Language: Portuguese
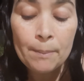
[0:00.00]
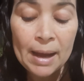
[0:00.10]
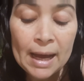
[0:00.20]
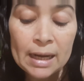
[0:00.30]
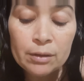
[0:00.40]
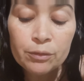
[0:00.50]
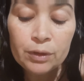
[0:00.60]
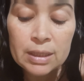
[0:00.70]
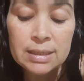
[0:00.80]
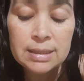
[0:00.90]
para
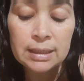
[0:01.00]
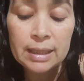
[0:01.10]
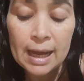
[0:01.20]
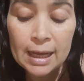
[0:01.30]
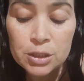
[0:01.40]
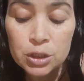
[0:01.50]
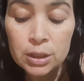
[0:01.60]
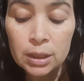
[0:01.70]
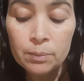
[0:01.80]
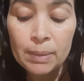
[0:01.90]
ver a
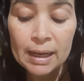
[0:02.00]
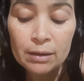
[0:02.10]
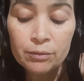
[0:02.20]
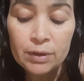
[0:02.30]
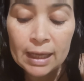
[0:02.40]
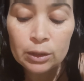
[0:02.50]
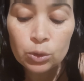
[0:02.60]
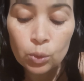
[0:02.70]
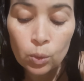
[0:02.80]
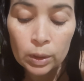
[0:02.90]
cidade e para ver a
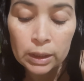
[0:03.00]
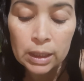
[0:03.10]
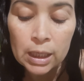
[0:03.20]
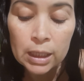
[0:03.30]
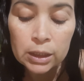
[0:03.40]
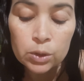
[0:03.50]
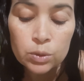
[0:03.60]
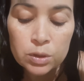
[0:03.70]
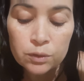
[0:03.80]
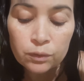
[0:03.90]
torre que
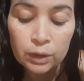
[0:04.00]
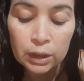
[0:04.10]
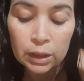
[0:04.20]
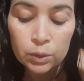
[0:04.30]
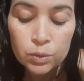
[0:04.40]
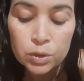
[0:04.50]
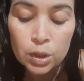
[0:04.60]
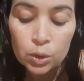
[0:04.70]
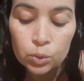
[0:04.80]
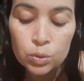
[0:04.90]
os filhos
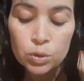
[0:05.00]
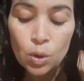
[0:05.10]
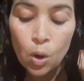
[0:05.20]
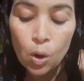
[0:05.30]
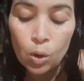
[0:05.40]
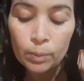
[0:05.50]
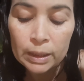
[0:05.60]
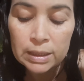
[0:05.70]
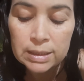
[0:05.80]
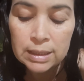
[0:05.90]
dos
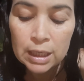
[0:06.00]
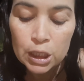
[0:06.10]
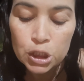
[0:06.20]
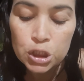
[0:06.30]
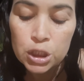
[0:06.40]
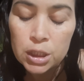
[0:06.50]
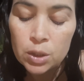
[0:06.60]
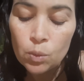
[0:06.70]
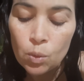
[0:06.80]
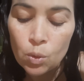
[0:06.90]
homens
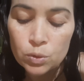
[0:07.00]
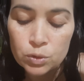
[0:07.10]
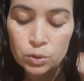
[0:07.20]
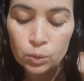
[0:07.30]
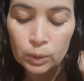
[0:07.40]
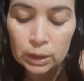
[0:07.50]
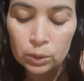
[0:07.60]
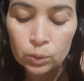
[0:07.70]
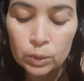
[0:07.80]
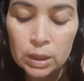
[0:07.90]
tinham
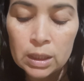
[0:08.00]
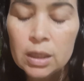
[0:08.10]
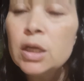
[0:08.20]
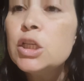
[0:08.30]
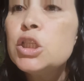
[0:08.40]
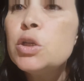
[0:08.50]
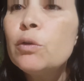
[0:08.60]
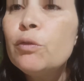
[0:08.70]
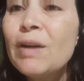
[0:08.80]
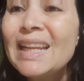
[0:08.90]
construído.
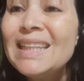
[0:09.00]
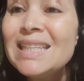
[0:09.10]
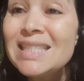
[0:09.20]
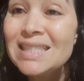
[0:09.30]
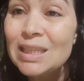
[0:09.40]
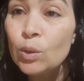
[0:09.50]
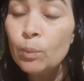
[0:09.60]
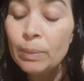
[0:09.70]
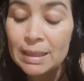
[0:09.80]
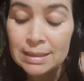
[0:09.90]
Jeová desceu.
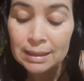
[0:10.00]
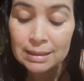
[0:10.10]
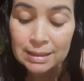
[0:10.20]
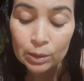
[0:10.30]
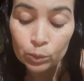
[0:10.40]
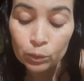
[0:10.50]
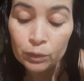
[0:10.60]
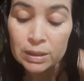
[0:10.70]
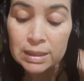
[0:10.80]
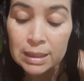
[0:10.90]
Presta atenção, no
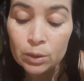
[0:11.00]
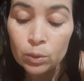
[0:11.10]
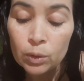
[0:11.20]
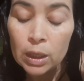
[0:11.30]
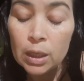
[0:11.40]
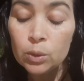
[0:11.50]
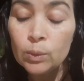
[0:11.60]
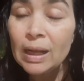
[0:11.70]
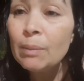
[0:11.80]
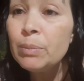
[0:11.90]
versículo,
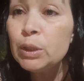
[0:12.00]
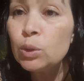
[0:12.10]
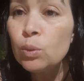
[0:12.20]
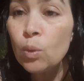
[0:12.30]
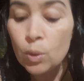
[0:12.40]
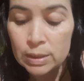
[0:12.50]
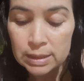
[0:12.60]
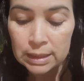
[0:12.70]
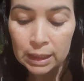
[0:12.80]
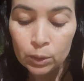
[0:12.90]
no capítulo
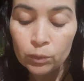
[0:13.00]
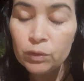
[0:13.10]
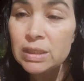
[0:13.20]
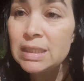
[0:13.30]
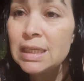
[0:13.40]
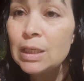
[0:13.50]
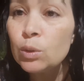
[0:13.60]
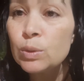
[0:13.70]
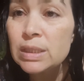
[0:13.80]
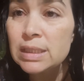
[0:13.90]
11 e no
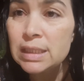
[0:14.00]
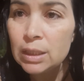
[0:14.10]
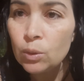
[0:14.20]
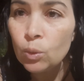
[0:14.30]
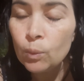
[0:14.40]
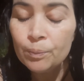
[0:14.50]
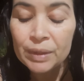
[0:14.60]
versículo 5,